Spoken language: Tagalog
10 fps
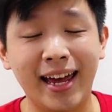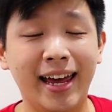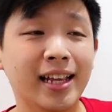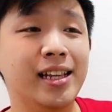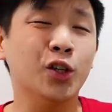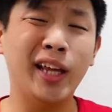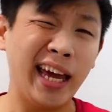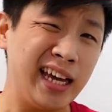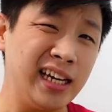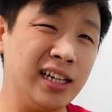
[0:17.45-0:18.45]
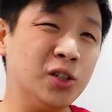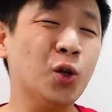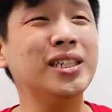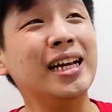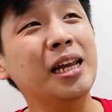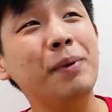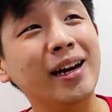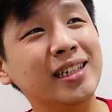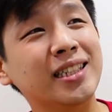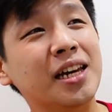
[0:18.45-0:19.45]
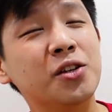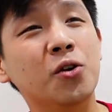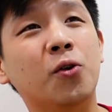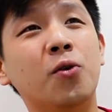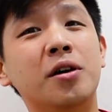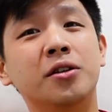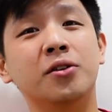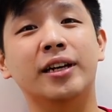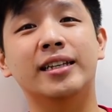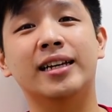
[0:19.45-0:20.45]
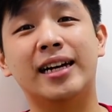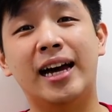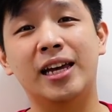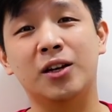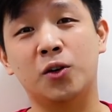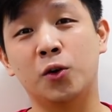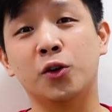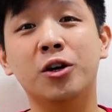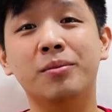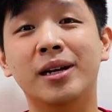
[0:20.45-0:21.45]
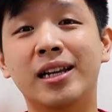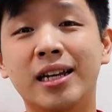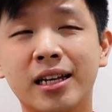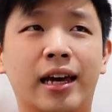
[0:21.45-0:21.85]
And today, gusto ko sana ipakita sa inyo kung ano yung kinakain ko normally.